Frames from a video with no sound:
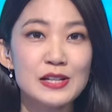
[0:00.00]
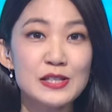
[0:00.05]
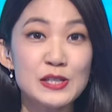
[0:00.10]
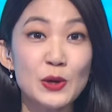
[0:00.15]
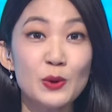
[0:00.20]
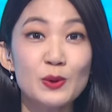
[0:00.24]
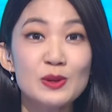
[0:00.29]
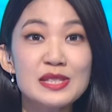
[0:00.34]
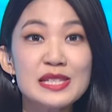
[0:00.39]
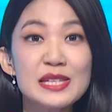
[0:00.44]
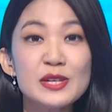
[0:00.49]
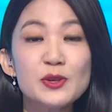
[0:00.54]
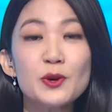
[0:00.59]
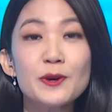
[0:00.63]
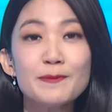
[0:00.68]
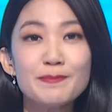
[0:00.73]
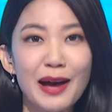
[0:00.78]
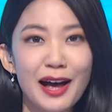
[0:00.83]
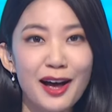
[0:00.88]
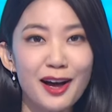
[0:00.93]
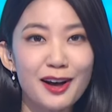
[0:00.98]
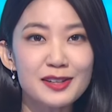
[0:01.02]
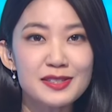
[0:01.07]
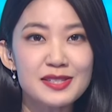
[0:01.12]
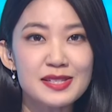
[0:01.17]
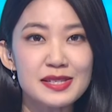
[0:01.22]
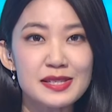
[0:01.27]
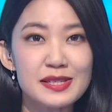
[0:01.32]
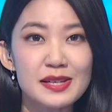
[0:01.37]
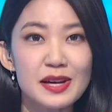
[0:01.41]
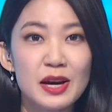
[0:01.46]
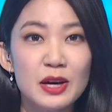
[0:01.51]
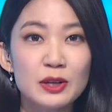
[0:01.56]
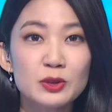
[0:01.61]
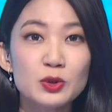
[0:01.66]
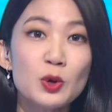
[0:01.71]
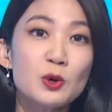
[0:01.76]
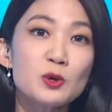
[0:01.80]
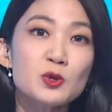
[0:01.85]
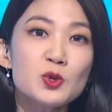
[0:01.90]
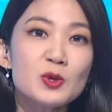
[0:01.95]
从七月八号起，
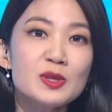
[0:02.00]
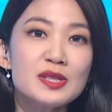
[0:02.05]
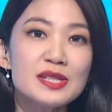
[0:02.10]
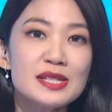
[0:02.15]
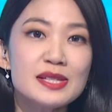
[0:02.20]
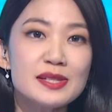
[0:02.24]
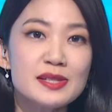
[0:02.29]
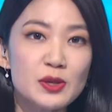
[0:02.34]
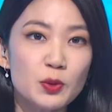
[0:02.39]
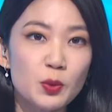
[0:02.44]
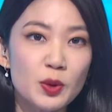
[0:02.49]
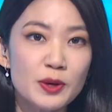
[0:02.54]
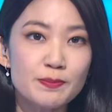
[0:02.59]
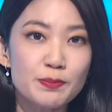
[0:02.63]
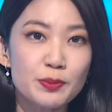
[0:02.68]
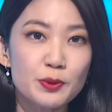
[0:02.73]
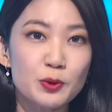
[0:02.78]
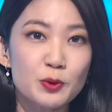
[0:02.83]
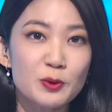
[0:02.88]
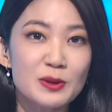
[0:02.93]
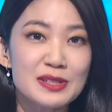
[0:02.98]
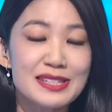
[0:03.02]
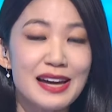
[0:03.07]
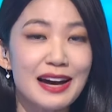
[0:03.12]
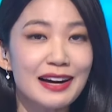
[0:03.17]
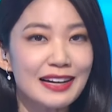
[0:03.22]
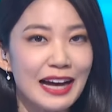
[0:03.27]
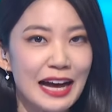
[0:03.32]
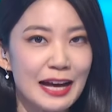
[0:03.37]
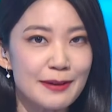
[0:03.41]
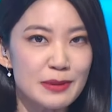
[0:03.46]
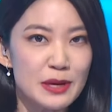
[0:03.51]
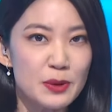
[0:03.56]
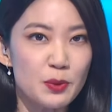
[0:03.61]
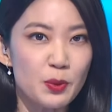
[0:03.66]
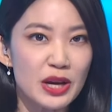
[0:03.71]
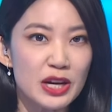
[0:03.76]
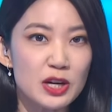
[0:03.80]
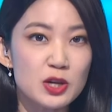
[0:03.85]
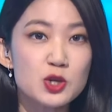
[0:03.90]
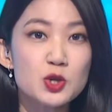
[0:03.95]
通讯及新闻部将改名
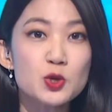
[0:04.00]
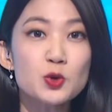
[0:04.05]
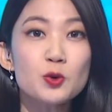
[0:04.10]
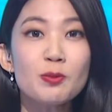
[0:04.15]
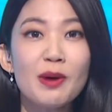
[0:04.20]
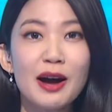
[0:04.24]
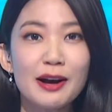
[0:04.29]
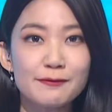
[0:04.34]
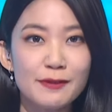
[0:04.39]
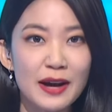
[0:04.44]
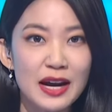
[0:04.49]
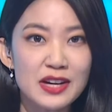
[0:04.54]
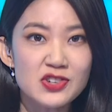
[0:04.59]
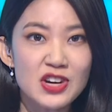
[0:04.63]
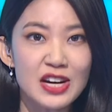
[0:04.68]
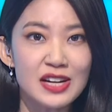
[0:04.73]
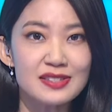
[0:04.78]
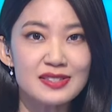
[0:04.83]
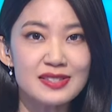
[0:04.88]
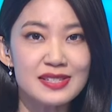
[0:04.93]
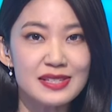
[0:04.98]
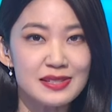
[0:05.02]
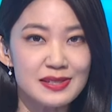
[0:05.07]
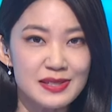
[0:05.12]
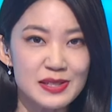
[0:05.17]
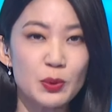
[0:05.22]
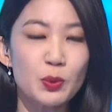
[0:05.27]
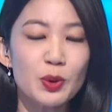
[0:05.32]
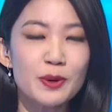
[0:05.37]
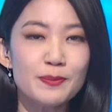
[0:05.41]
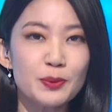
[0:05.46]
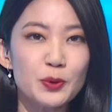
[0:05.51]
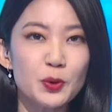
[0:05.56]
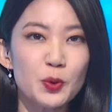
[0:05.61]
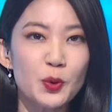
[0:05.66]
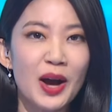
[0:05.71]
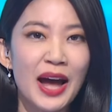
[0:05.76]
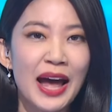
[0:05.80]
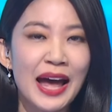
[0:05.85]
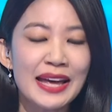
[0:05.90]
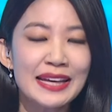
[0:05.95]
为数码发展及新闻部，
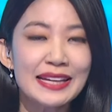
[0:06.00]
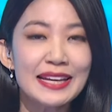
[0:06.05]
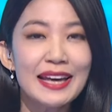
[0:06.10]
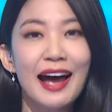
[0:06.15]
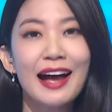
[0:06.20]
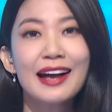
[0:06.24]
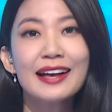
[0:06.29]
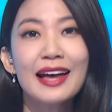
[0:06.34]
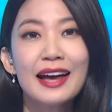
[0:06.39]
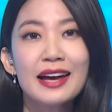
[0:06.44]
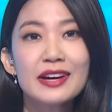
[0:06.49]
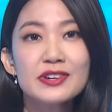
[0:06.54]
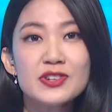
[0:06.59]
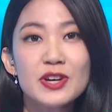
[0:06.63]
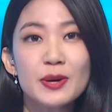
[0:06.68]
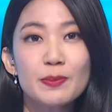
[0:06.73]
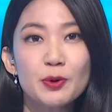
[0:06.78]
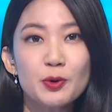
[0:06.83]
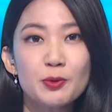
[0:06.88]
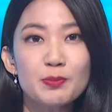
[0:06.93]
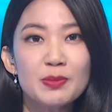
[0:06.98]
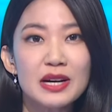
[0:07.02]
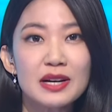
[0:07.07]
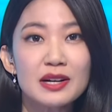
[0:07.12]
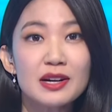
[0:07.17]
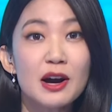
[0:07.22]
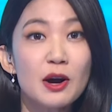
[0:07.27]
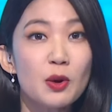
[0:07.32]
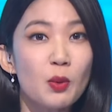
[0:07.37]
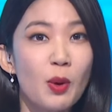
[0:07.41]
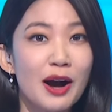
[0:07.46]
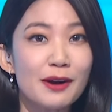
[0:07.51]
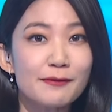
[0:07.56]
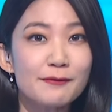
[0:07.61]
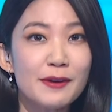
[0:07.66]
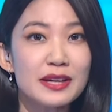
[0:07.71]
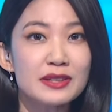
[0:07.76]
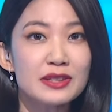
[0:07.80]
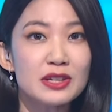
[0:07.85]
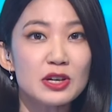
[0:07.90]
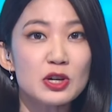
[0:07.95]
以涵盖这个部门更广
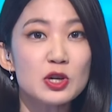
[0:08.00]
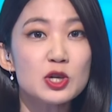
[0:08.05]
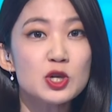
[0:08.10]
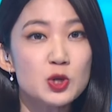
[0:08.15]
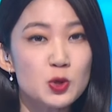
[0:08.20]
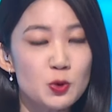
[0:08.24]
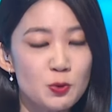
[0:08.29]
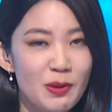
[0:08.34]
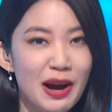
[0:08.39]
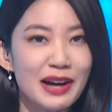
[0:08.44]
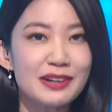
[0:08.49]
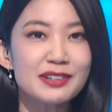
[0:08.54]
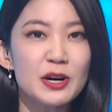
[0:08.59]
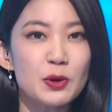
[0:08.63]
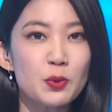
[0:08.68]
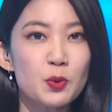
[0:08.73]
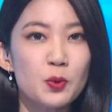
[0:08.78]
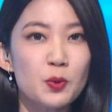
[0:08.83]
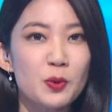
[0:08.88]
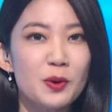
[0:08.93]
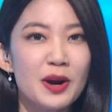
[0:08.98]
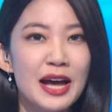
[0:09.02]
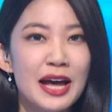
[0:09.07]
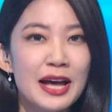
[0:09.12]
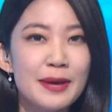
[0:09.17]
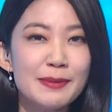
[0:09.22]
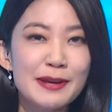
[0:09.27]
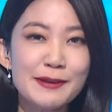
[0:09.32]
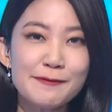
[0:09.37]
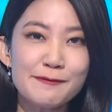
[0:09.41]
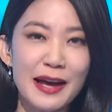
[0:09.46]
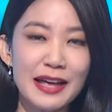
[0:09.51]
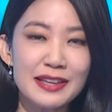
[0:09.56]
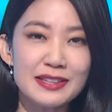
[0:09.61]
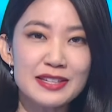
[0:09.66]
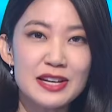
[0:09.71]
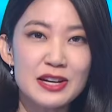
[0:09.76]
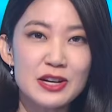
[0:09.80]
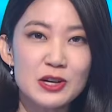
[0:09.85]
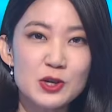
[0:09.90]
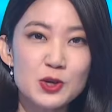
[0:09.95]
泛的数码任务，并反
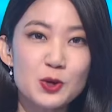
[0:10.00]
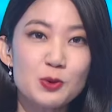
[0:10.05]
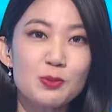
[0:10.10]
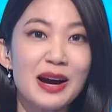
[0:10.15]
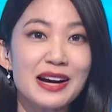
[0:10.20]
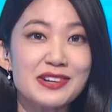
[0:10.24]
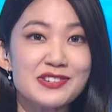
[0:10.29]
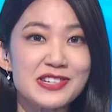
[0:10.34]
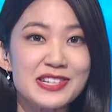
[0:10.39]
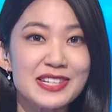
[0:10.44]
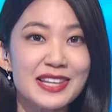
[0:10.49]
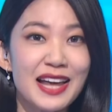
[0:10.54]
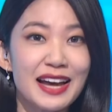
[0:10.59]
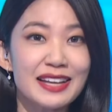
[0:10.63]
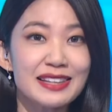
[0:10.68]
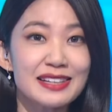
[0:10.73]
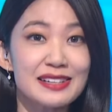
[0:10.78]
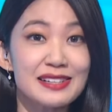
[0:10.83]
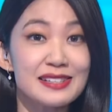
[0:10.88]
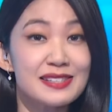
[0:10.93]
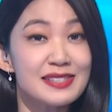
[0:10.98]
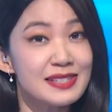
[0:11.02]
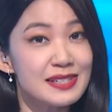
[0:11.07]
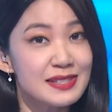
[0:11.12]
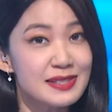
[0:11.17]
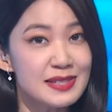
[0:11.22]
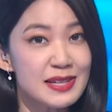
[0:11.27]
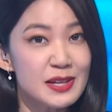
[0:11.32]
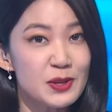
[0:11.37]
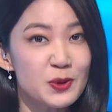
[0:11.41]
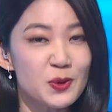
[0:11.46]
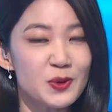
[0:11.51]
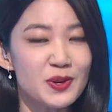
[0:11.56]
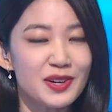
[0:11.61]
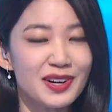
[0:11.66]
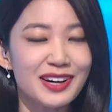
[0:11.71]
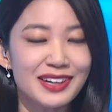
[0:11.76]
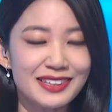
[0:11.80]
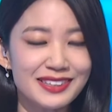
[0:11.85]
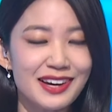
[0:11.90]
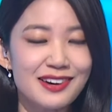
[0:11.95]
映数码时代的新机遇
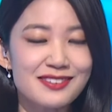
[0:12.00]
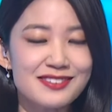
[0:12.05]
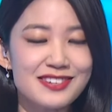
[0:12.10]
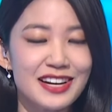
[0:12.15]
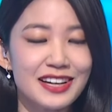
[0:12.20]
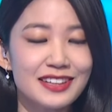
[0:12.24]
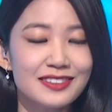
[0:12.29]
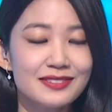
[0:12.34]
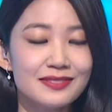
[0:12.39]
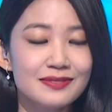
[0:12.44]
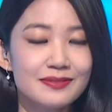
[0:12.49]
和挑战。